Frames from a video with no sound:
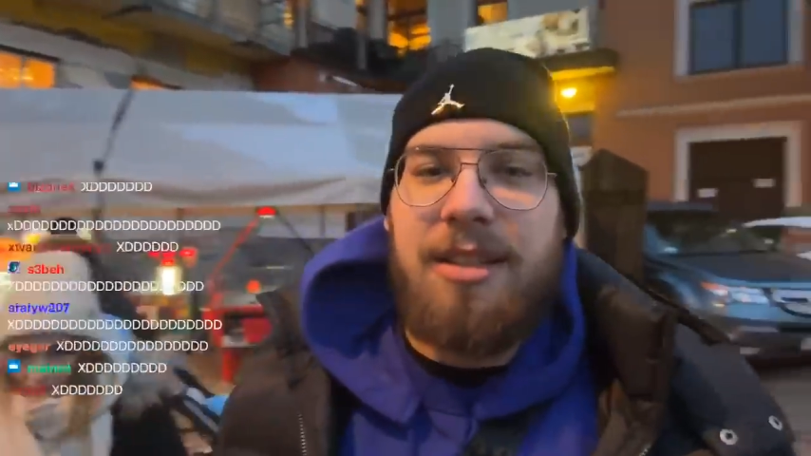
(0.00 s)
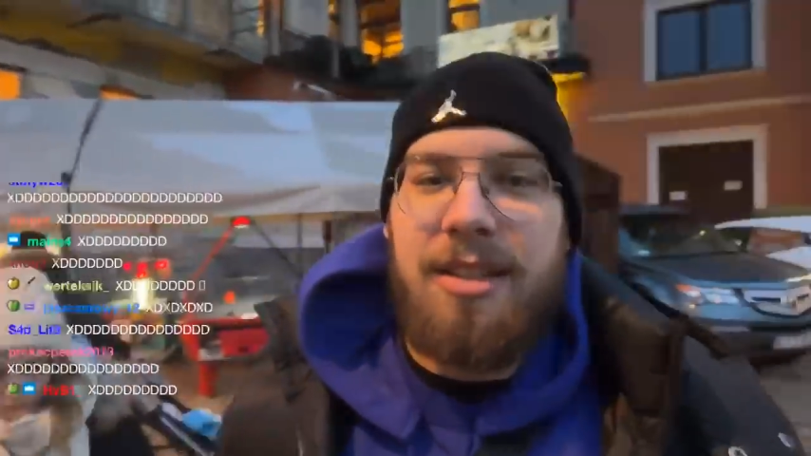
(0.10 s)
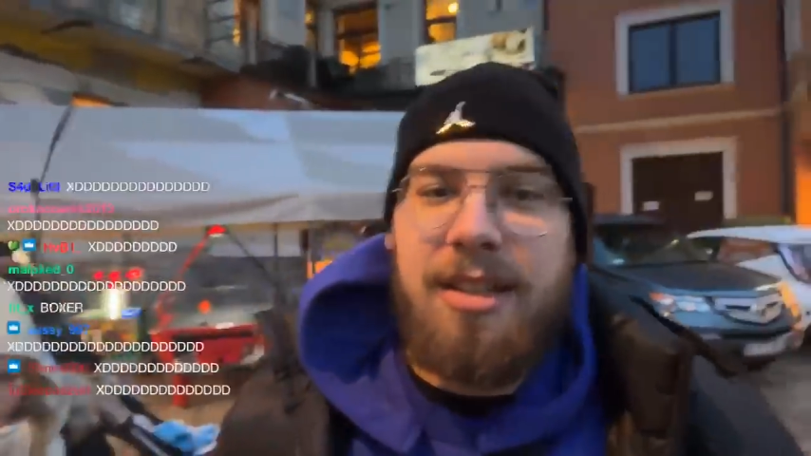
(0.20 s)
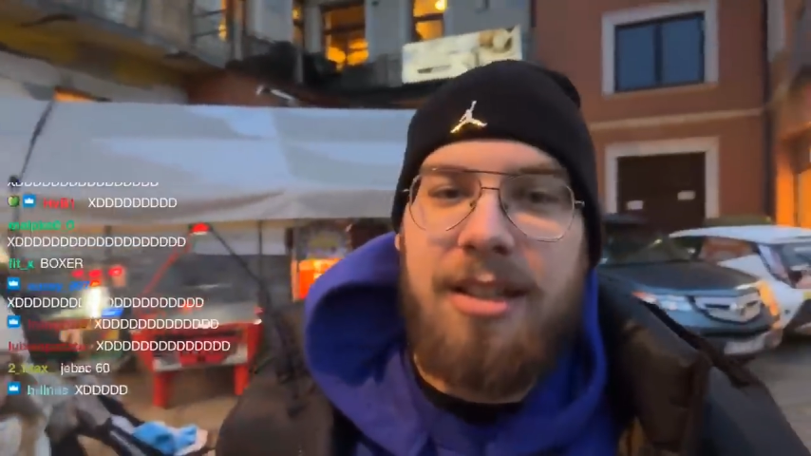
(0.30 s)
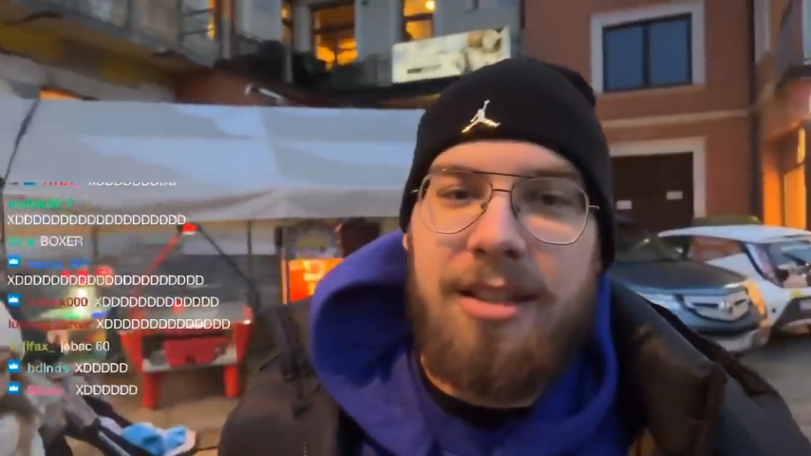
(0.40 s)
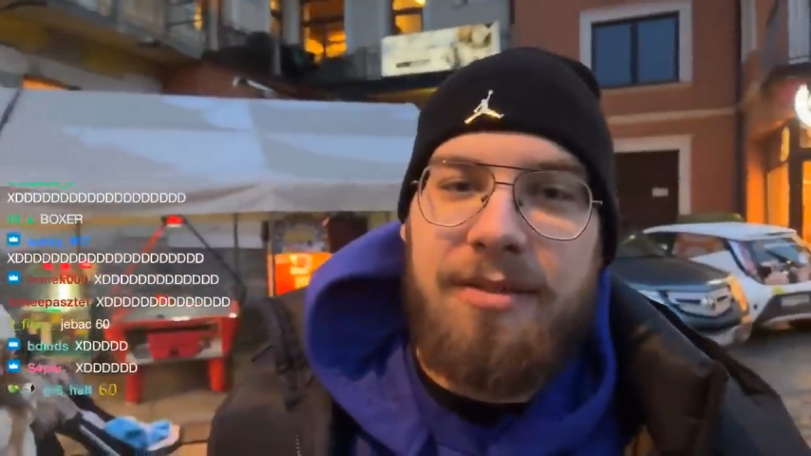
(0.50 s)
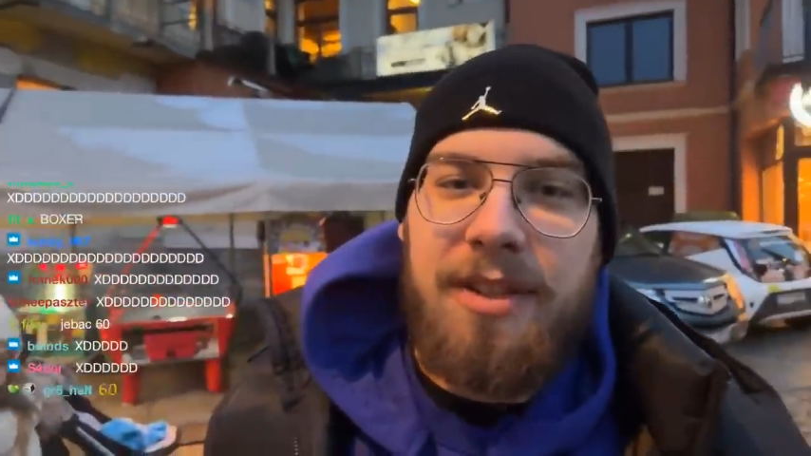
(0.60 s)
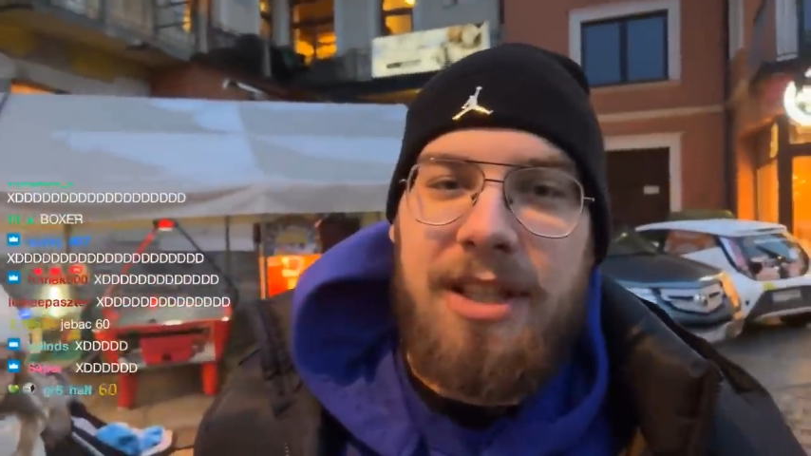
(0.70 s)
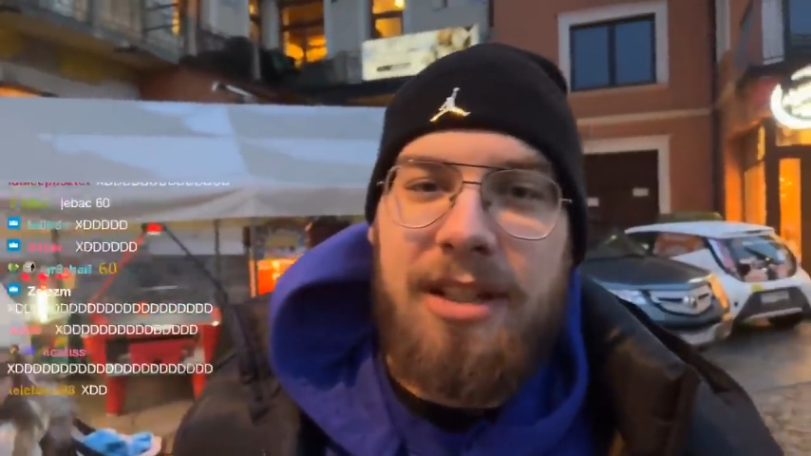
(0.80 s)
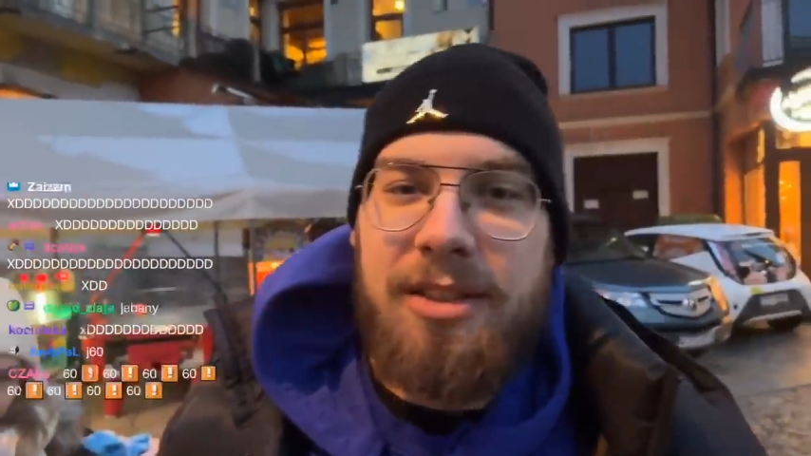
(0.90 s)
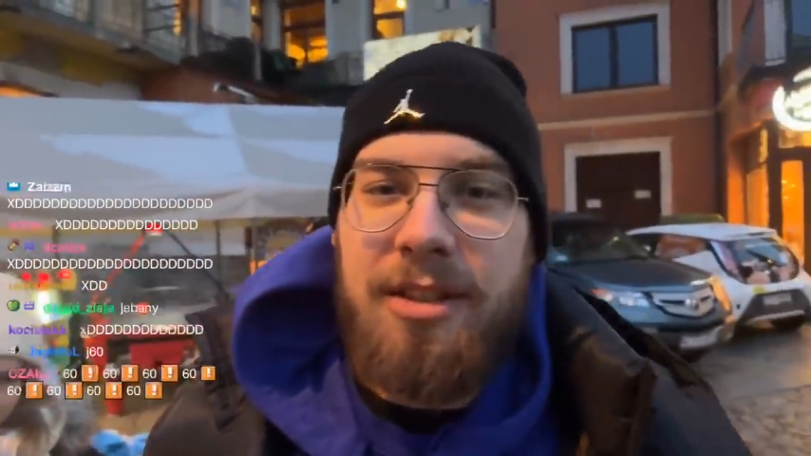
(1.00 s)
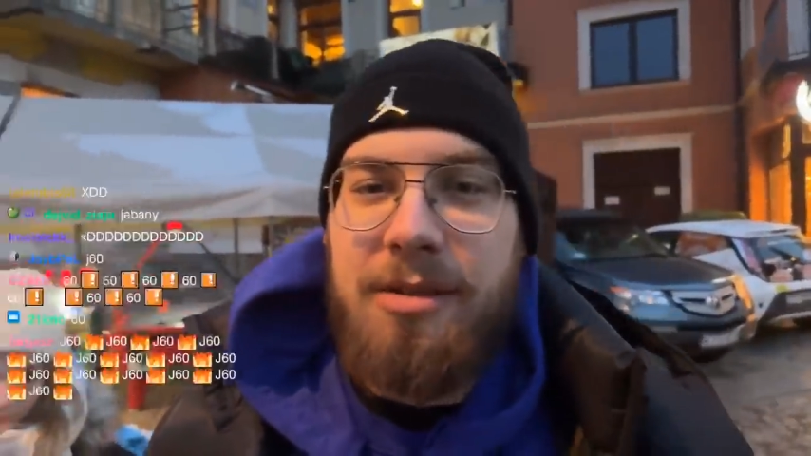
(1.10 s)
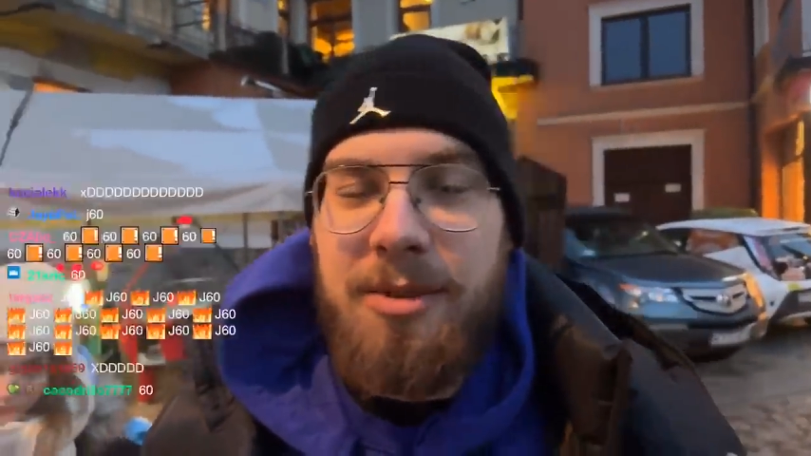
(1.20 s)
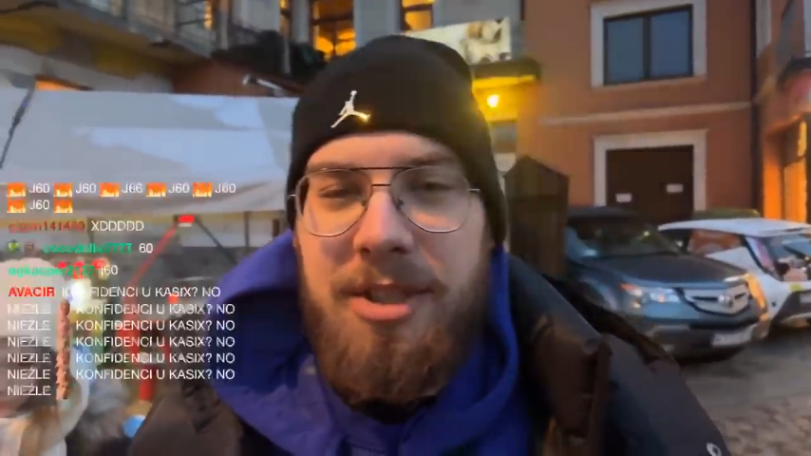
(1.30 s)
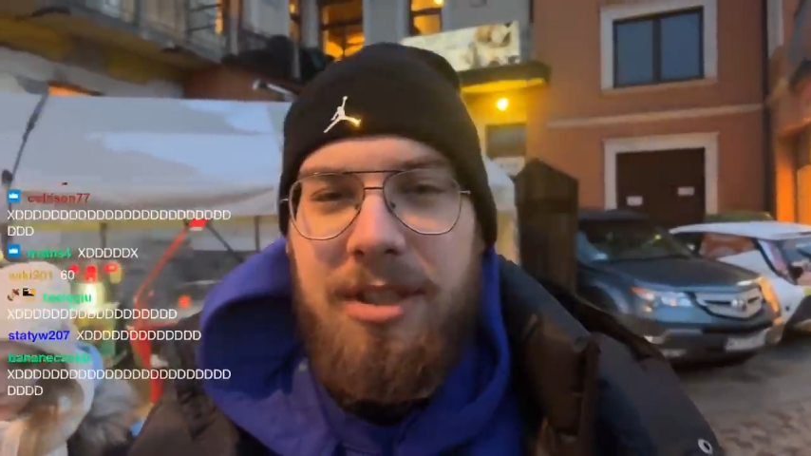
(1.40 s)
E, widać, że
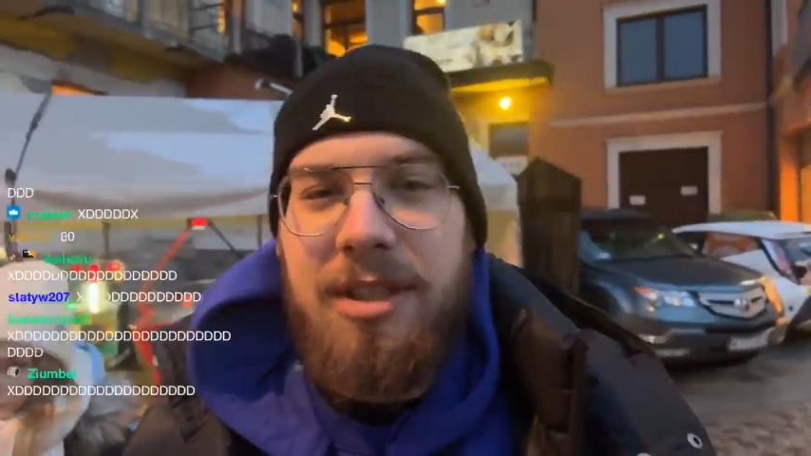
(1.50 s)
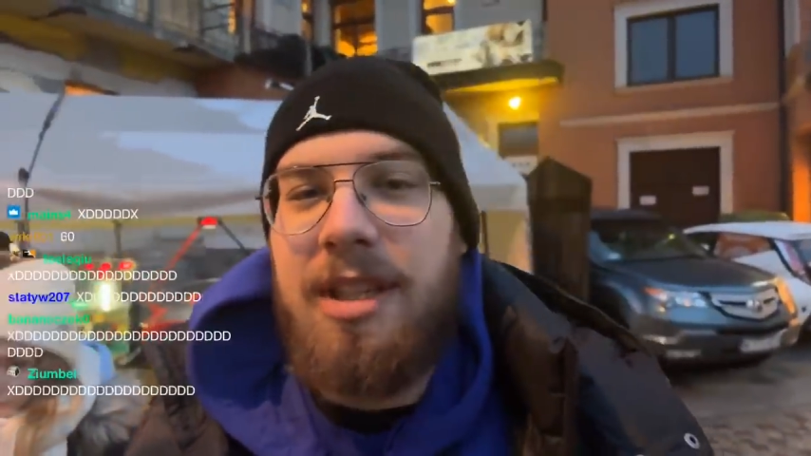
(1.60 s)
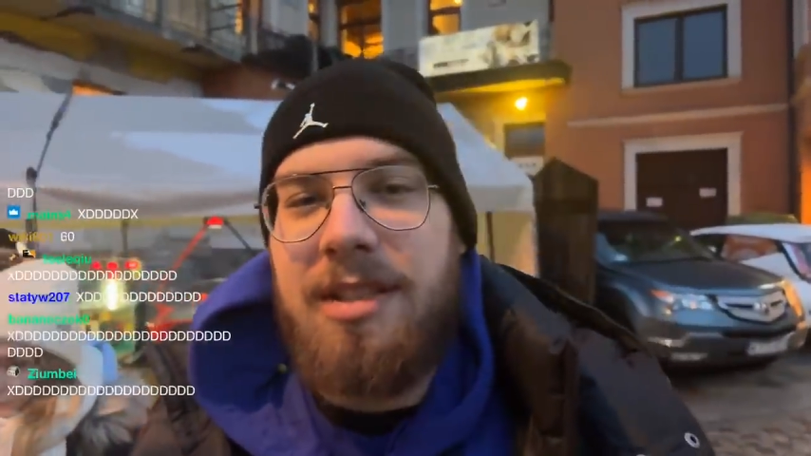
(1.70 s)
community